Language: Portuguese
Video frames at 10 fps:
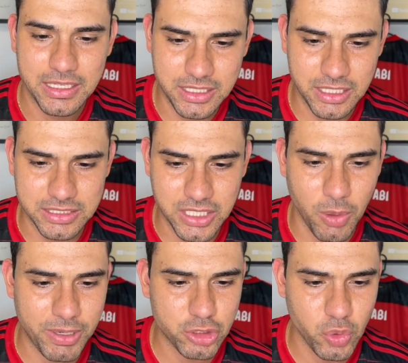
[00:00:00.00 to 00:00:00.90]
que estão
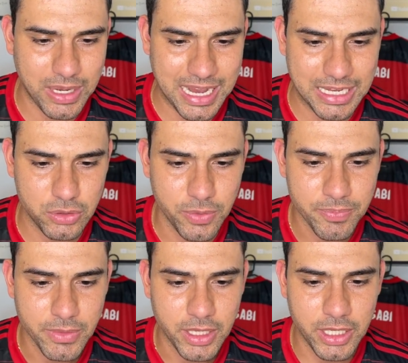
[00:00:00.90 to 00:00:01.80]
machucados
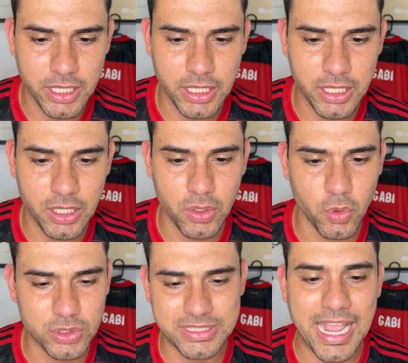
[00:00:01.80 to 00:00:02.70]
e
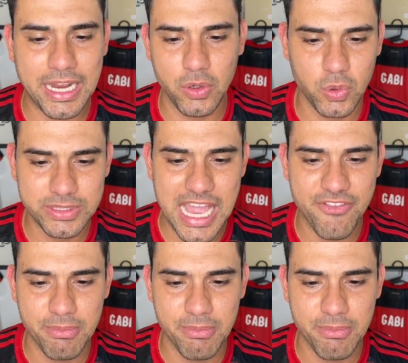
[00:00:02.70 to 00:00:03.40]
o técnico deve